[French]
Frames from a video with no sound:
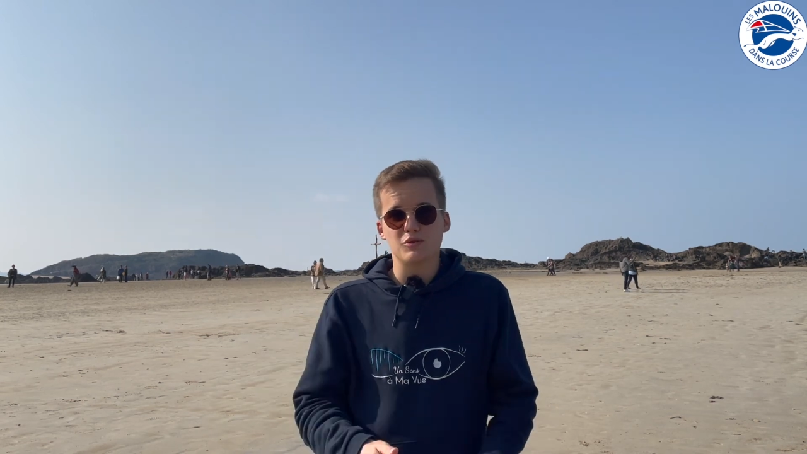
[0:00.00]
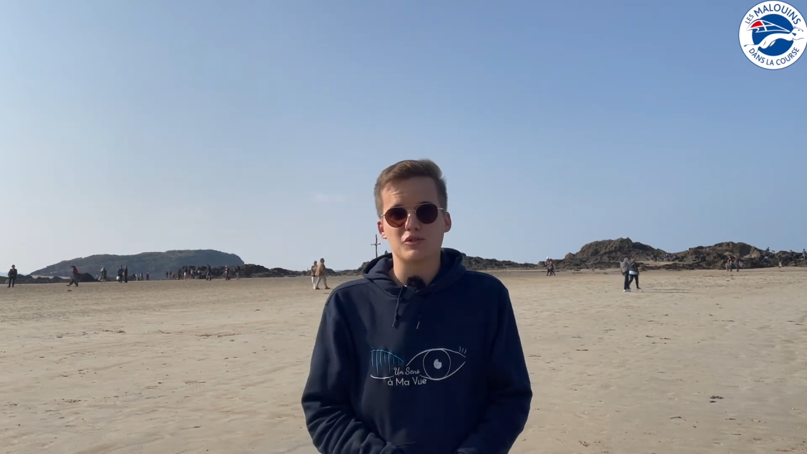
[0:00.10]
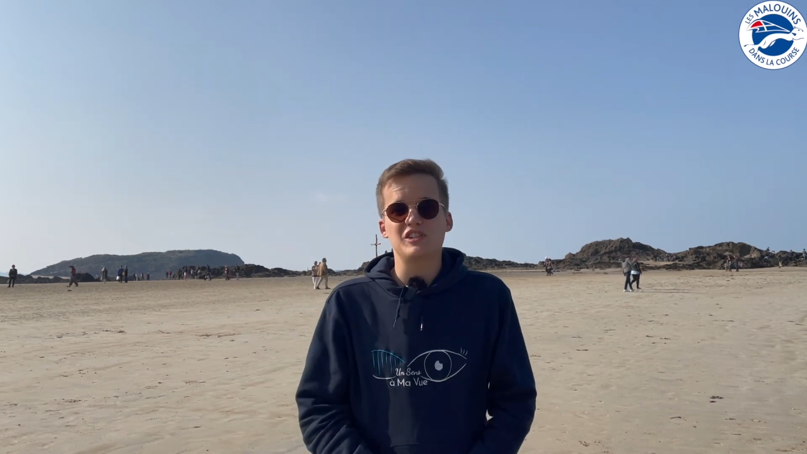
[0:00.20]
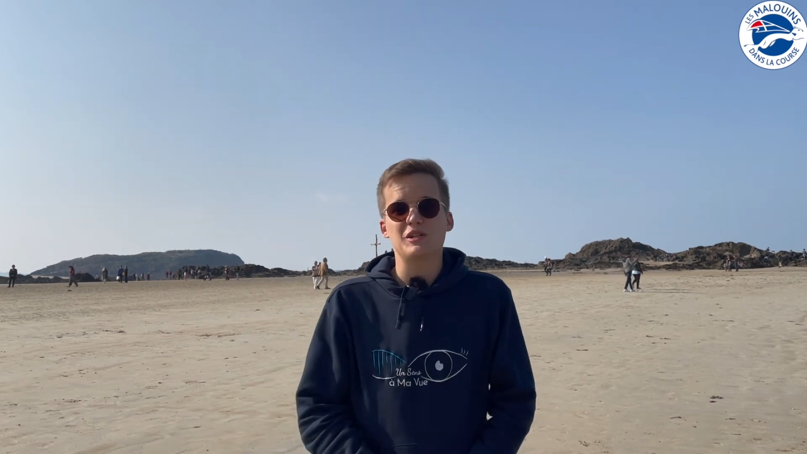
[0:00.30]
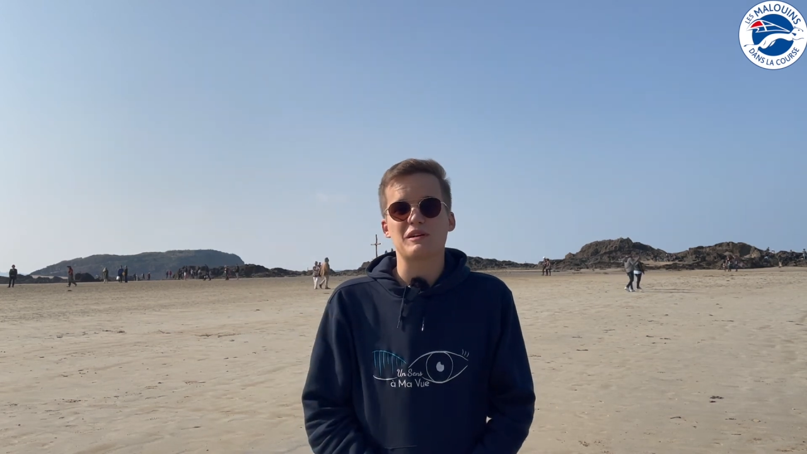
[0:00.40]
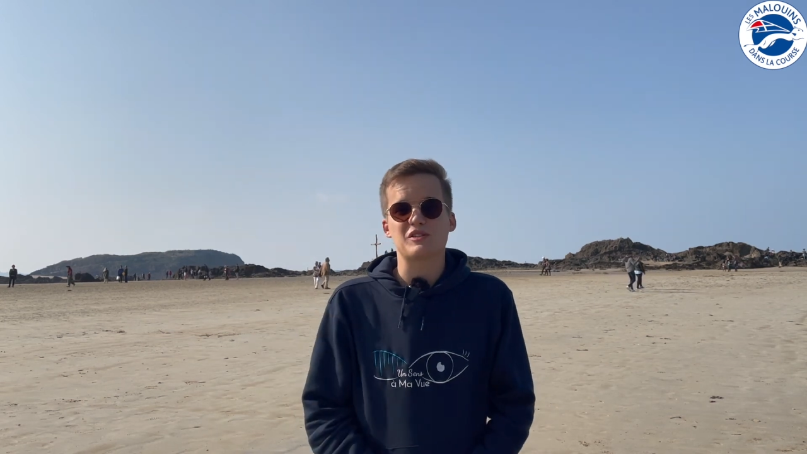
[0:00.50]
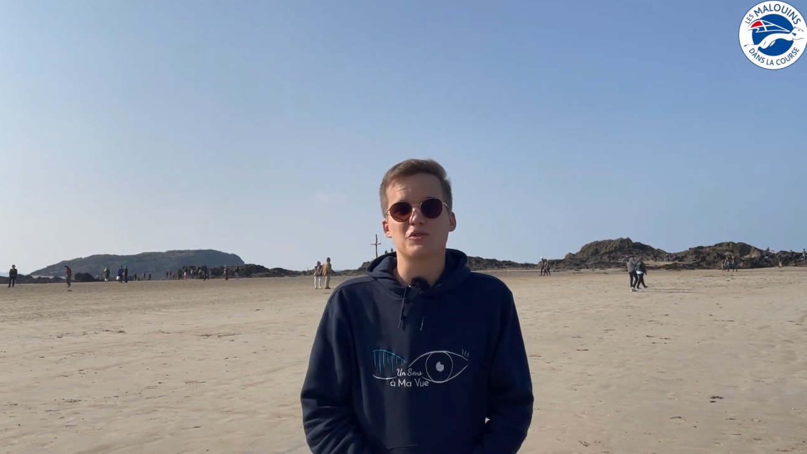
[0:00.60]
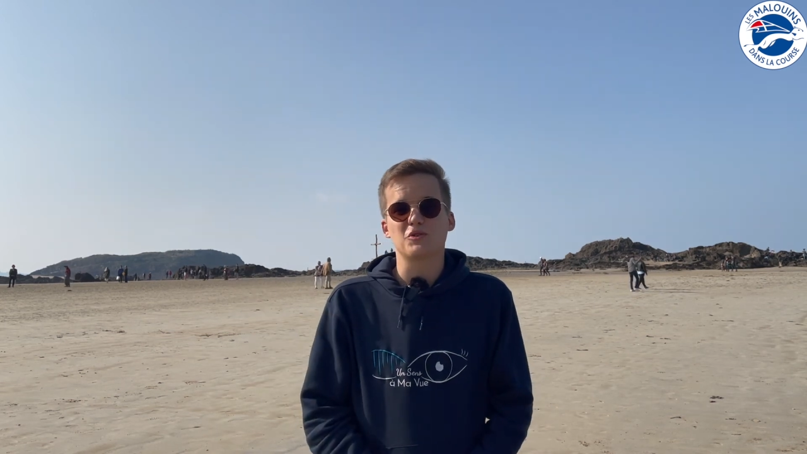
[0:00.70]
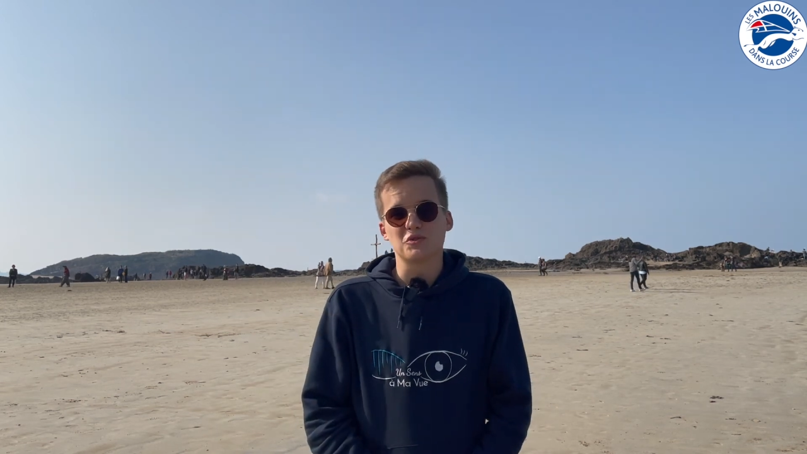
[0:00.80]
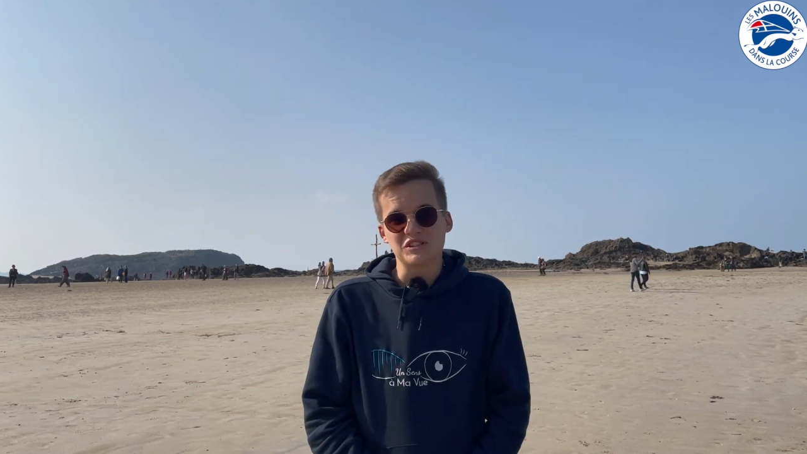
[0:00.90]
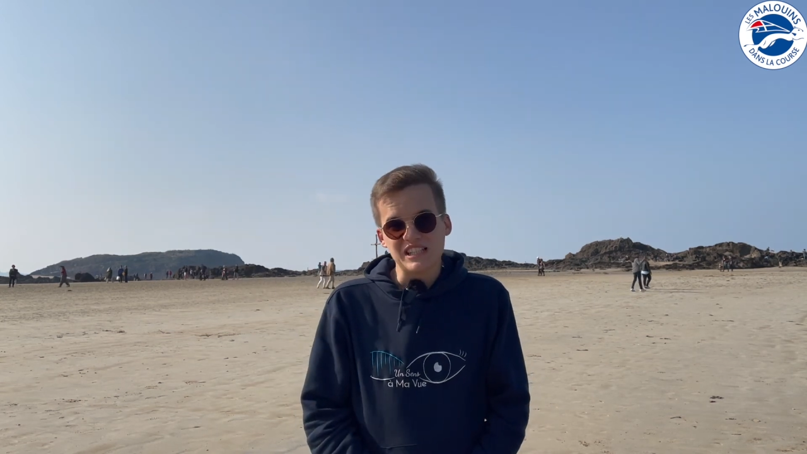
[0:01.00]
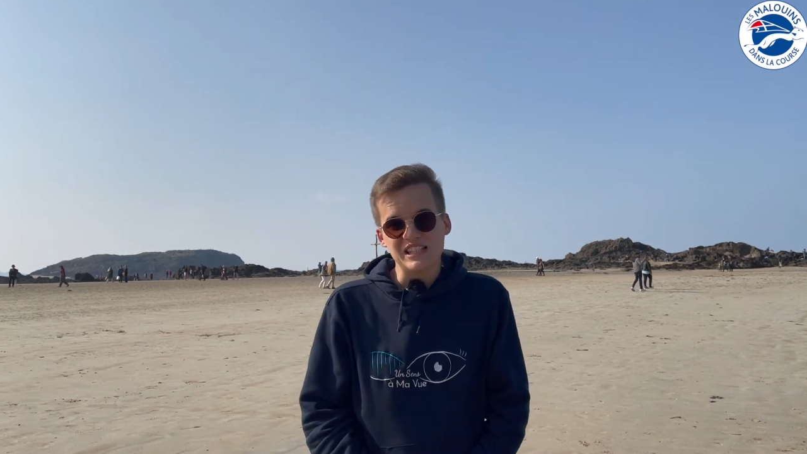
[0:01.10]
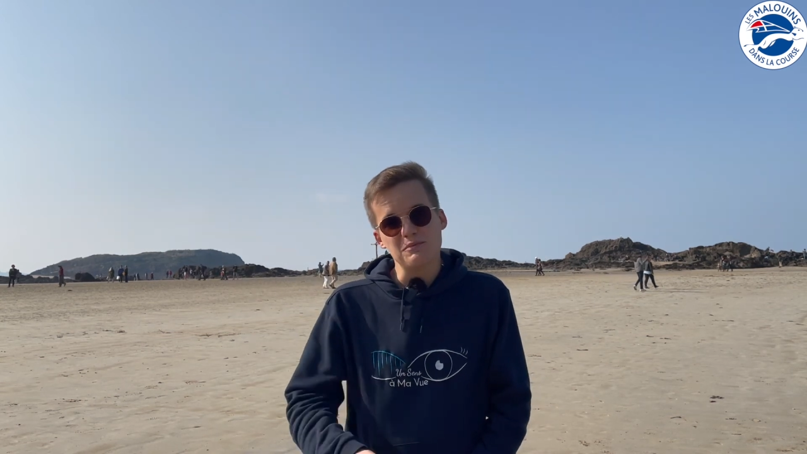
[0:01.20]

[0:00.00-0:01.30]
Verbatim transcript: donc si des personnes comptent y aller,